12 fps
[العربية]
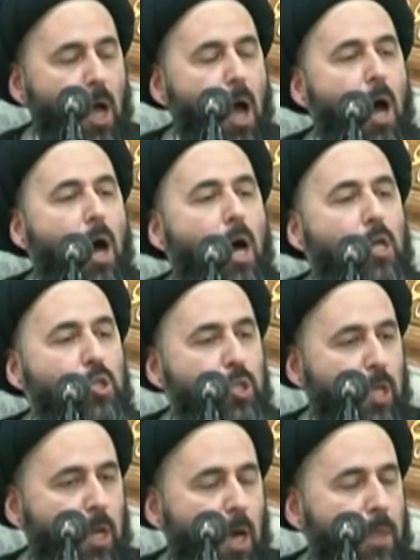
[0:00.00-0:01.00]

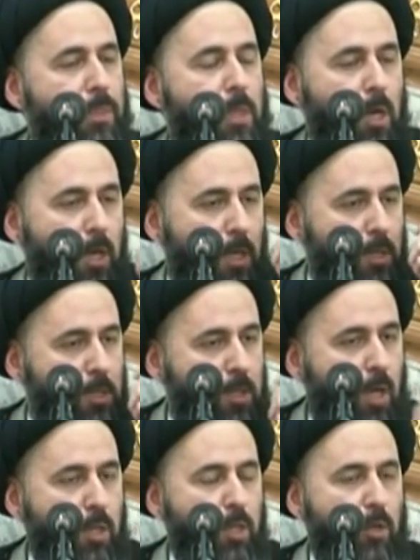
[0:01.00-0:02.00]
عاجل أضطر
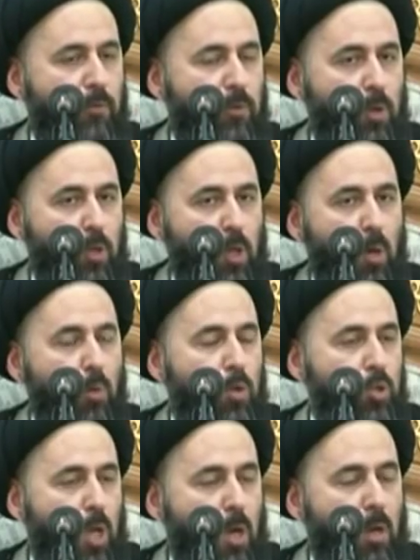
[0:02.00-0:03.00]
لاتصال تليفوني أو
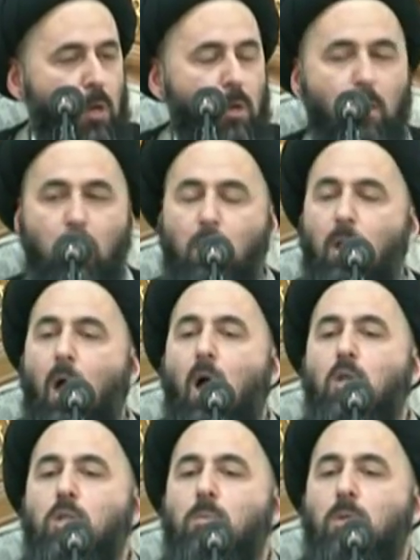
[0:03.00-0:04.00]
إجاء
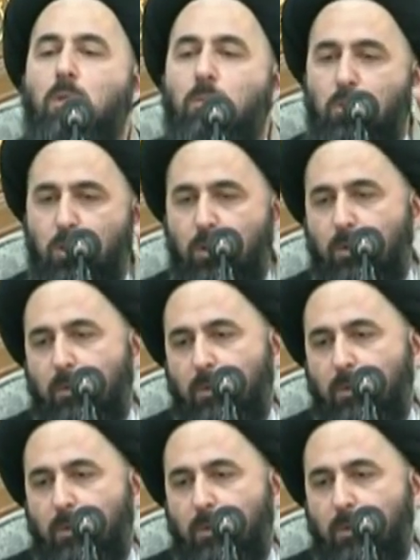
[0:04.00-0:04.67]
الحاجة ما تمشي